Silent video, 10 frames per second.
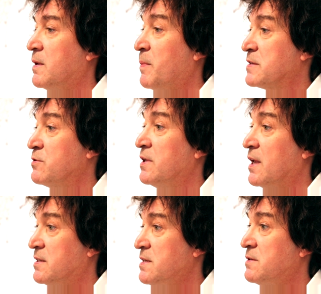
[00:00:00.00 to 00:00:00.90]
des personnes
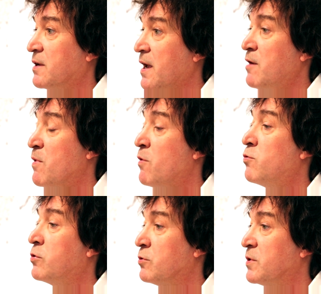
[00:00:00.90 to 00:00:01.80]
qui existent
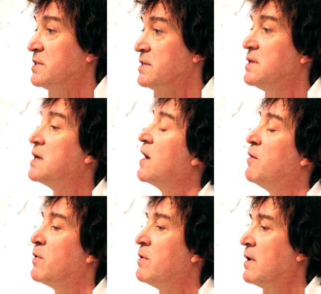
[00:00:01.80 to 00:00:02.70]
réellement ou qui ont existé
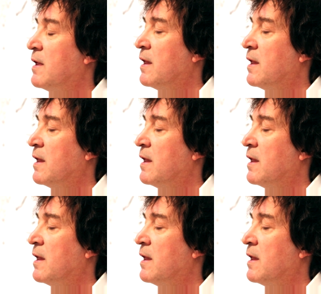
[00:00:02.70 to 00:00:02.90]
réellement.